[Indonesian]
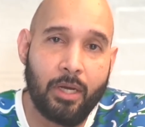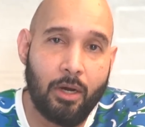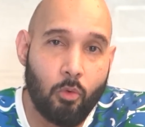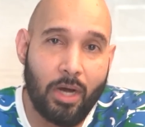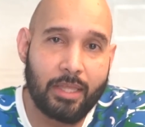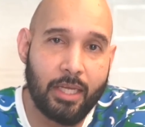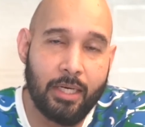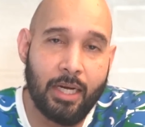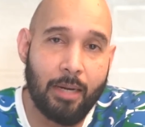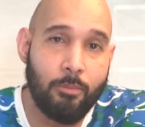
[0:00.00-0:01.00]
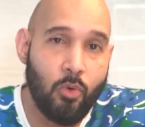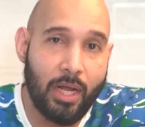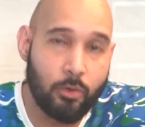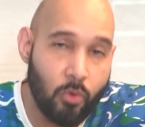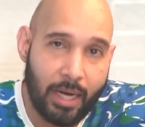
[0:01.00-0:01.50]
kekuatan dalam
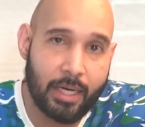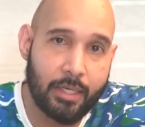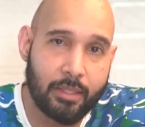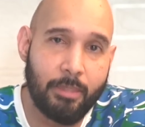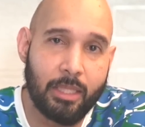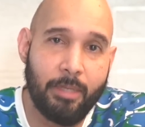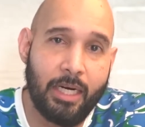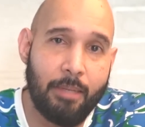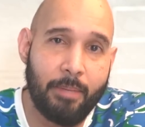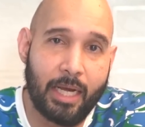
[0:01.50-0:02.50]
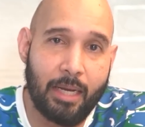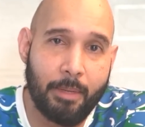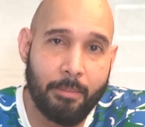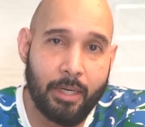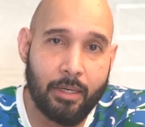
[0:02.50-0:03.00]
duel-duel ya teman-teman dan mereka
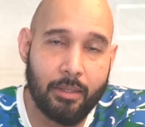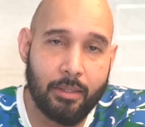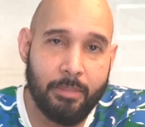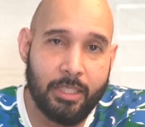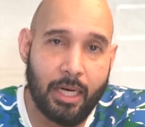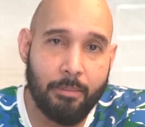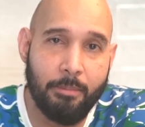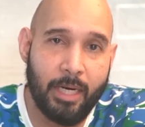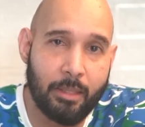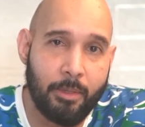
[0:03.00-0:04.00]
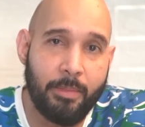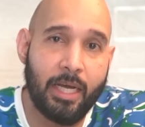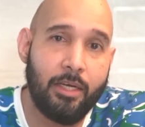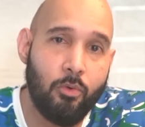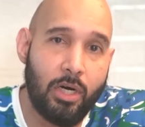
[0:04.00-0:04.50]
memang bisa lebih banyak
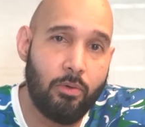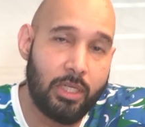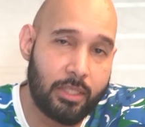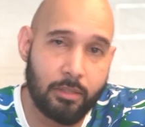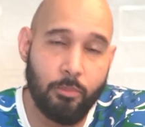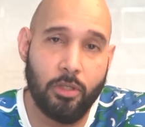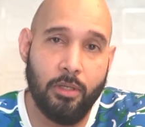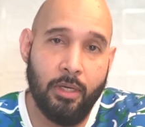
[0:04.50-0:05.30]
memenangi duel-duel tersebut